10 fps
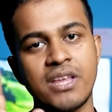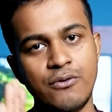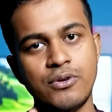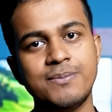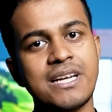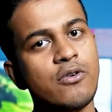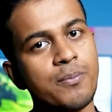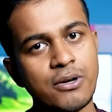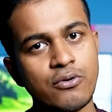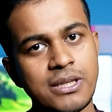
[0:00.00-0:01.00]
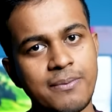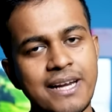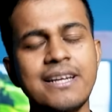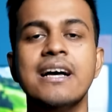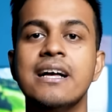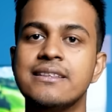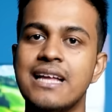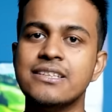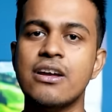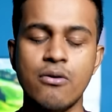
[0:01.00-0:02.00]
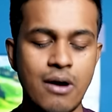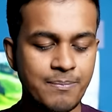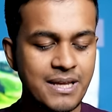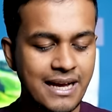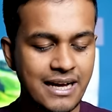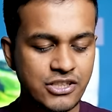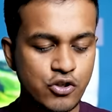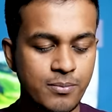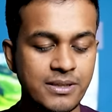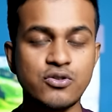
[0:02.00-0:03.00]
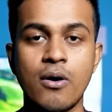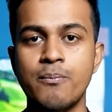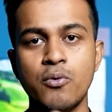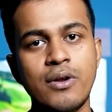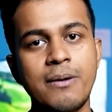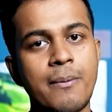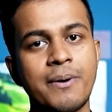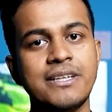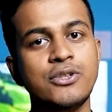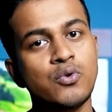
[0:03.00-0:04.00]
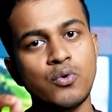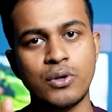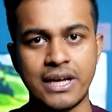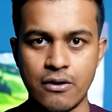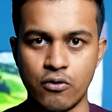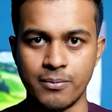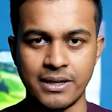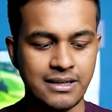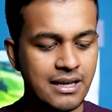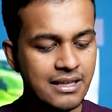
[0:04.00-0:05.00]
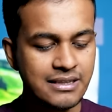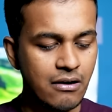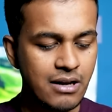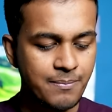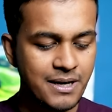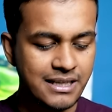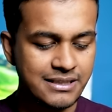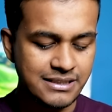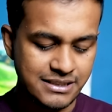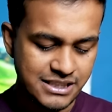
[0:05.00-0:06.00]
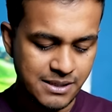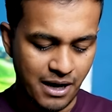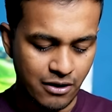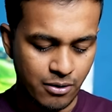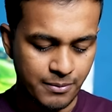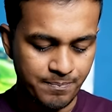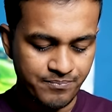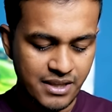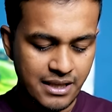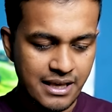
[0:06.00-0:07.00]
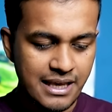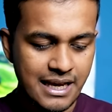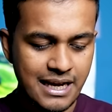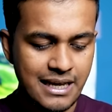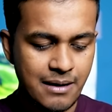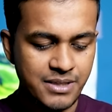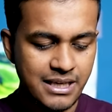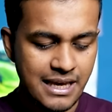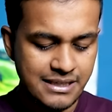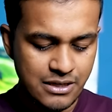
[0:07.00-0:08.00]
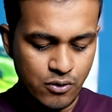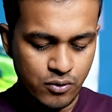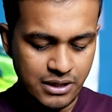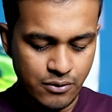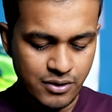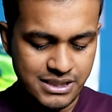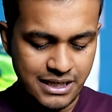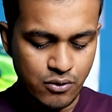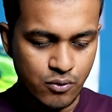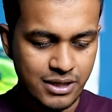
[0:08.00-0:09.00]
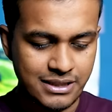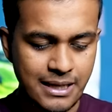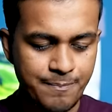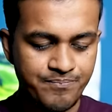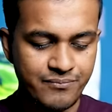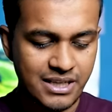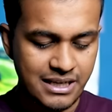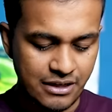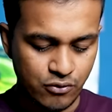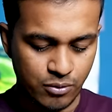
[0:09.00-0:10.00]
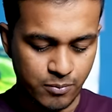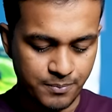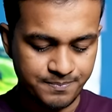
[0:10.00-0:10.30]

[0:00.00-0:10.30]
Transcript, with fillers: ইউটিউব চ্যানেল ওপেন করতে পারেন তাছাড়াও আপনি এক কাজ করবেন সম্পূর্ণ এই ব্যাপারটি শুরু থেকে করবেন তাহলে আপনার ক্ষেত্রে জিনিসটি ভালো হবে এখানে আমি এই যে লোগোটা রয়েছে এই লোগোটাতে ক্লিক করব।